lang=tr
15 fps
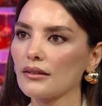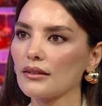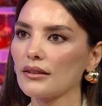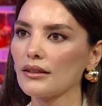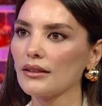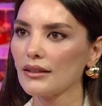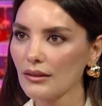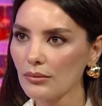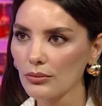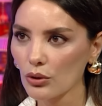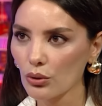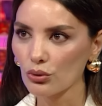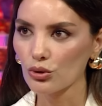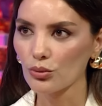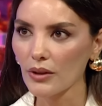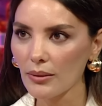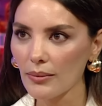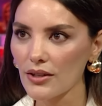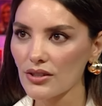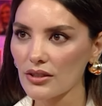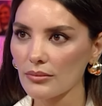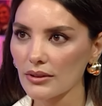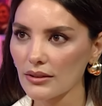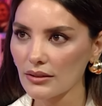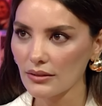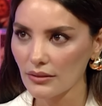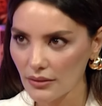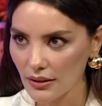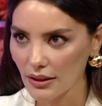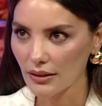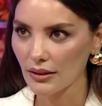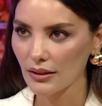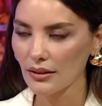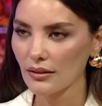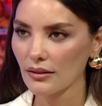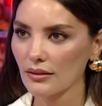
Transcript: E dedim konuşmaya başlamadın dedi.